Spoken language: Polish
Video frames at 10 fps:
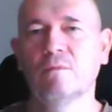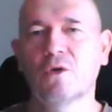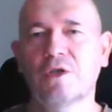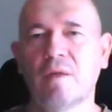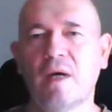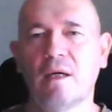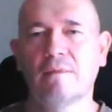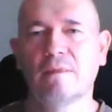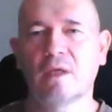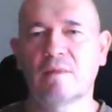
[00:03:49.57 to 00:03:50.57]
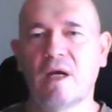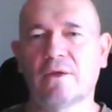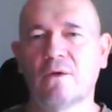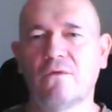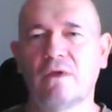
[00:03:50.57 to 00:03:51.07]
Potrzeba jest
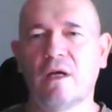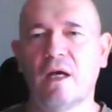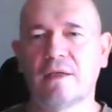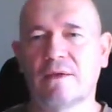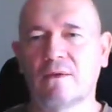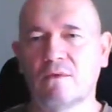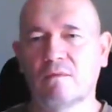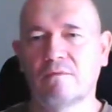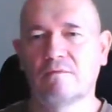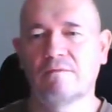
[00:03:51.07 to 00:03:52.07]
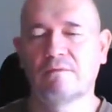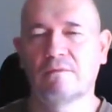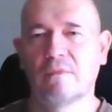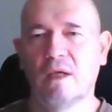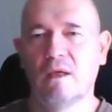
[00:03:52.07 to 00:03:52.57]
matką wynalazku.
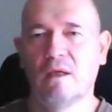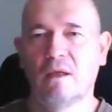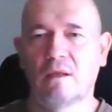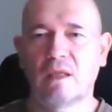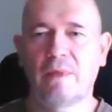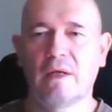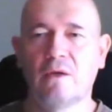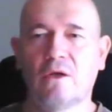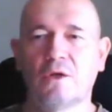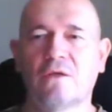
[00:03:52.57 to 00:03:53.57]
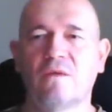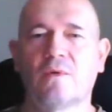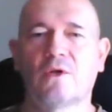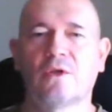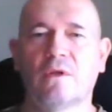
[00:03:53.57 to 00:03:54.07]
Za parę groszy
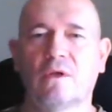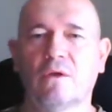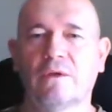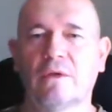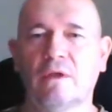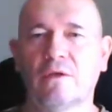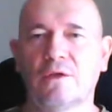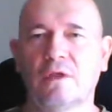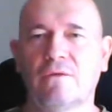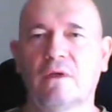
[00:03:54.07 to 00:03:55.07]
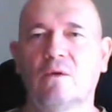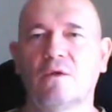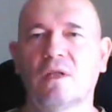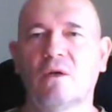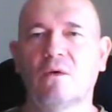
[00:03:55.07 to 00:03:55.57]
wyproszonych od litościwych
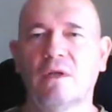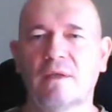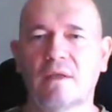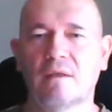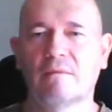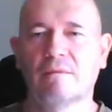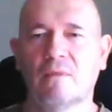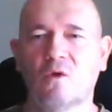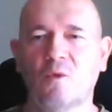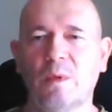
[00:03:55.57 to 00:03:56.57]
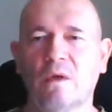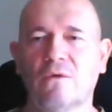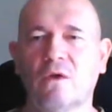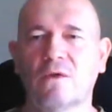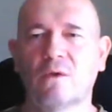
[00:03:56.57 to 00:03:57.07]
ludzi na ulicy kupiłem
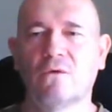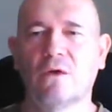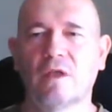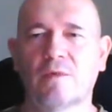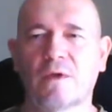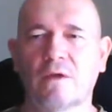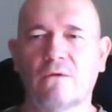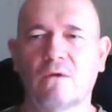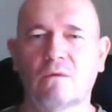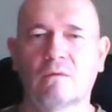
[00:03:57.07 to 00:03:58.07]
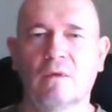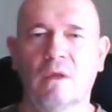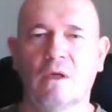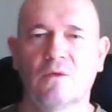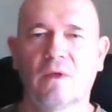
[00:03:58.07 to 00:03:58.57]
w kiosku wodę brzozową,
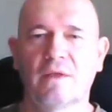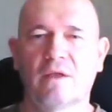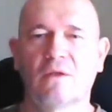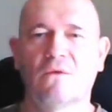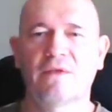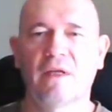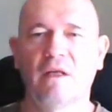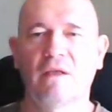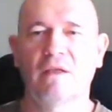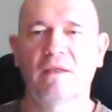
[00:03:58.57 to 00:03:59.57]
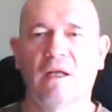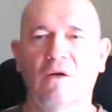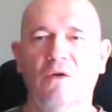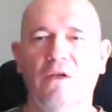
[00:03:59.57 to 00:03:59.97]
która zresztą wcale nie jest taka